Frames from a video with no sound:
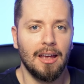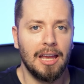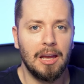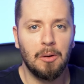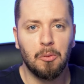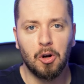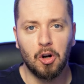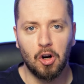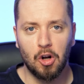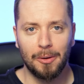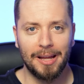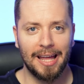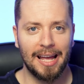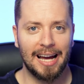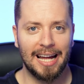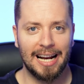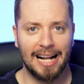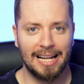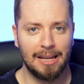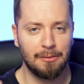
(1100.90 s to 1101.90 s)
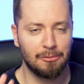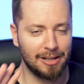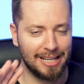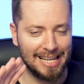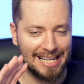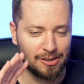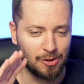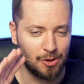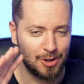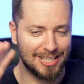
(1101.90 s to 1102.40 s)
Y bueno, lo voy a dejar aquí porque ya
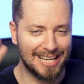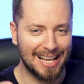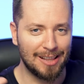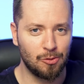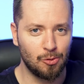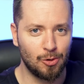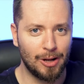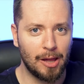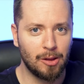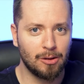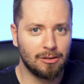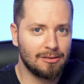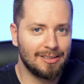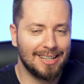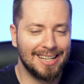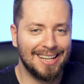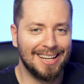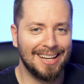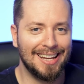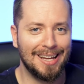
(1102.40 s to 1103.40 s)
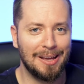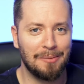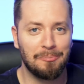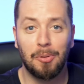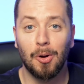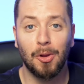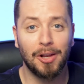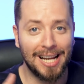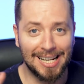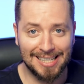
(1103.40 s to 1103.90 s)
estoy saturado. Eh,
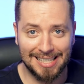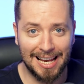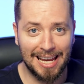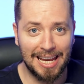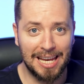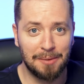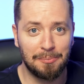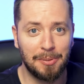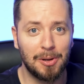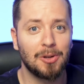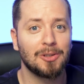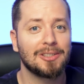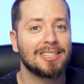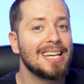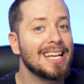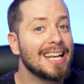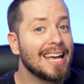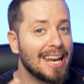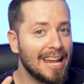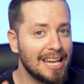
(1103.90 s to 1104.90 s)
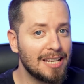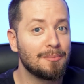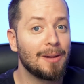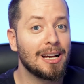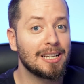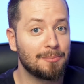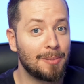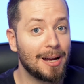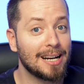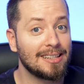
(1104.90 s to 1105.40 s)
podría seguir, pero si queréis
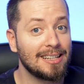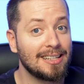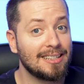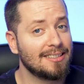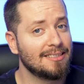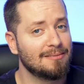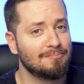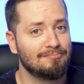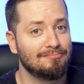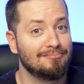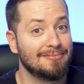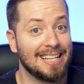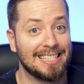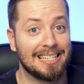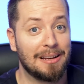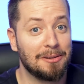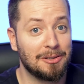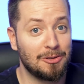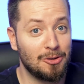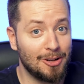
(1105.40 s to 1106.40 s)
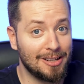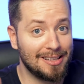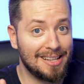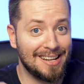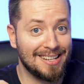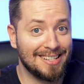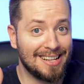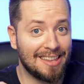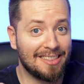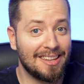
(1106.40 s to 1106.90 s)
más partes, ya sabéis lo que
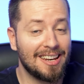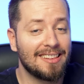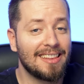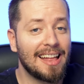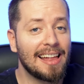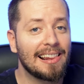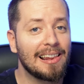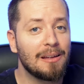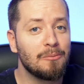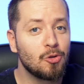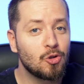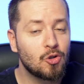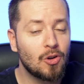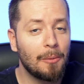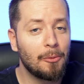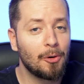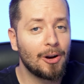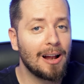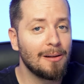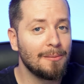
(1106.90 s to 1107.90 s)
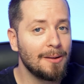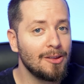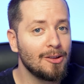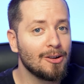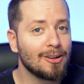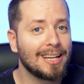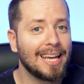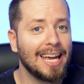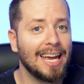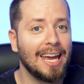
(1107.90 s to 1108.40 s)
tenéis que hacer, darle mucho amor al
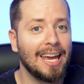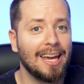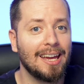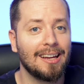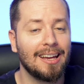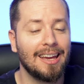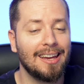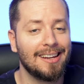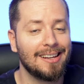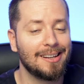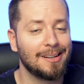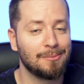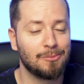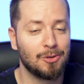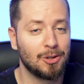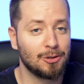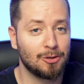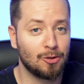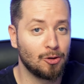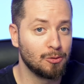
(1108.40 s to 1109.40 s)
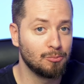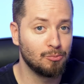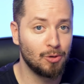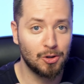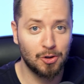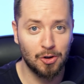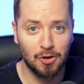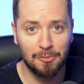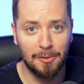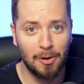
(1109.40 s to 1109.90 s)
vídeo, que eh, bueno, con
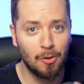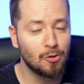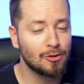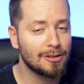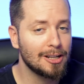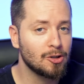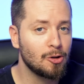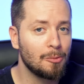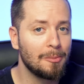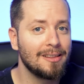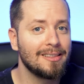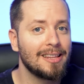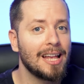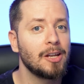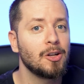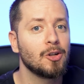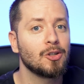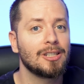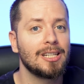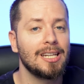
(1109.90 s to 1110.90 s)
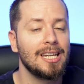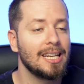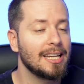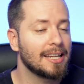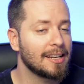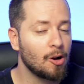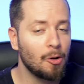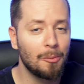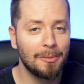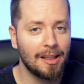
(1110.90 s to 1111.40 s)
vuestros me gustas, comentarios y
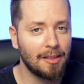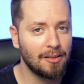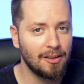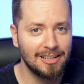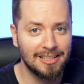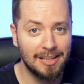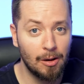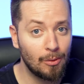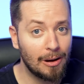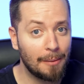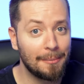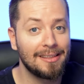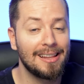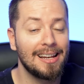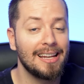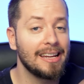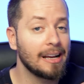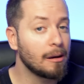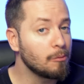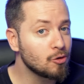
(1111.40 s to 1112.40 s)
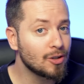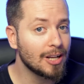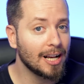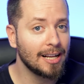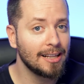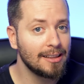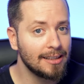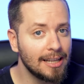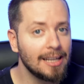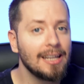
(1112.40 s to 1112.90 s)
recomendaciones seguramente le llega mucha
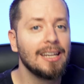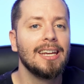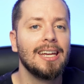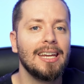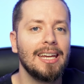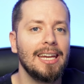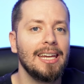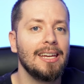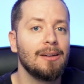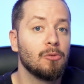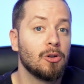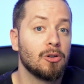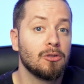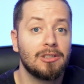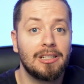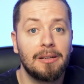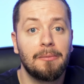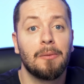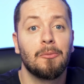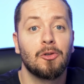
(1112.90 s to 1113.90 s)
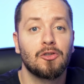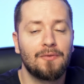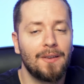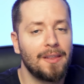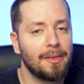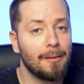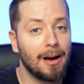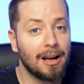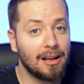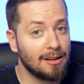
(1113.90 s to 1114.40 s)
gente y bueno, si vemos
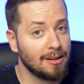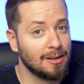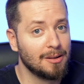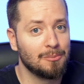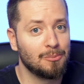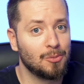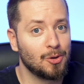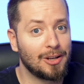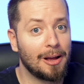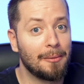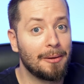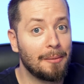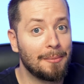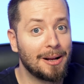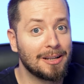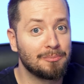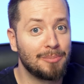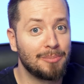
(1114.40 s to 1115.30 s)
feedback, pues habrá más